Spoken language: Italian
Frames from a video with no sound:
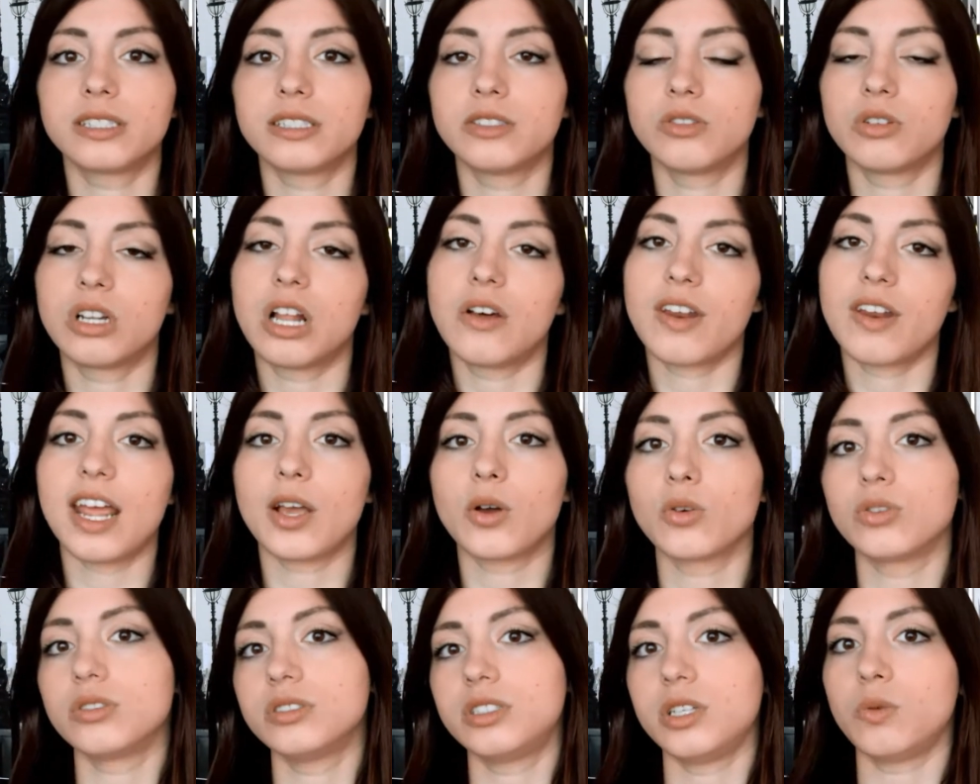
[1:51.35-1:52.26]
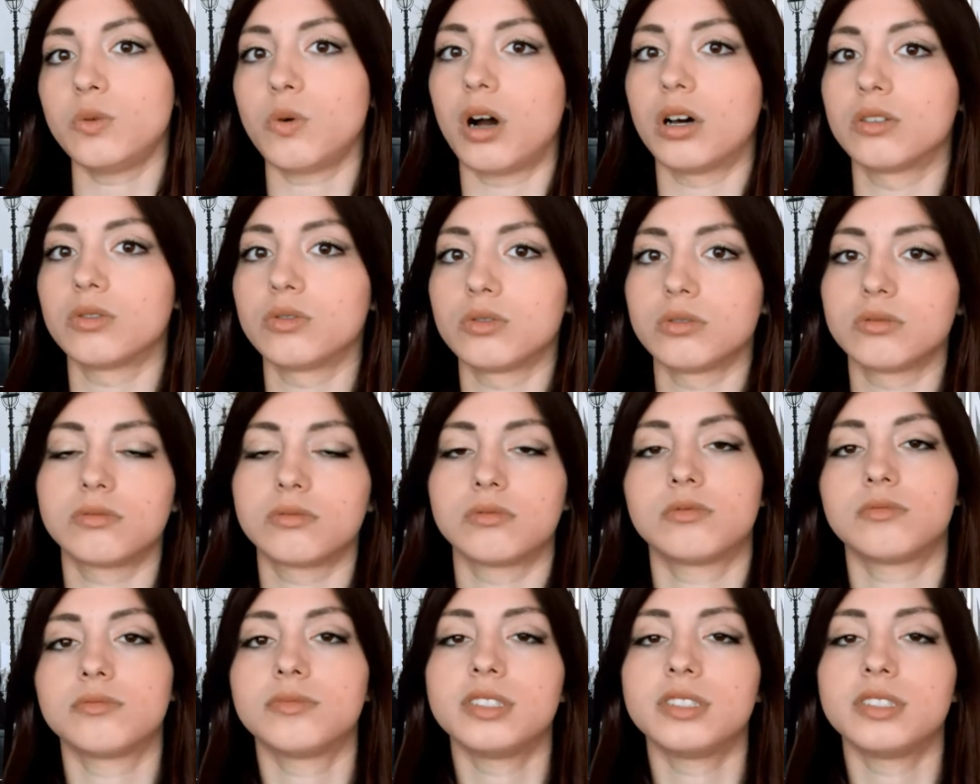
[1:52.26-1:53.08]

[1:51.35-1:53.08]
non avrei continuato, non,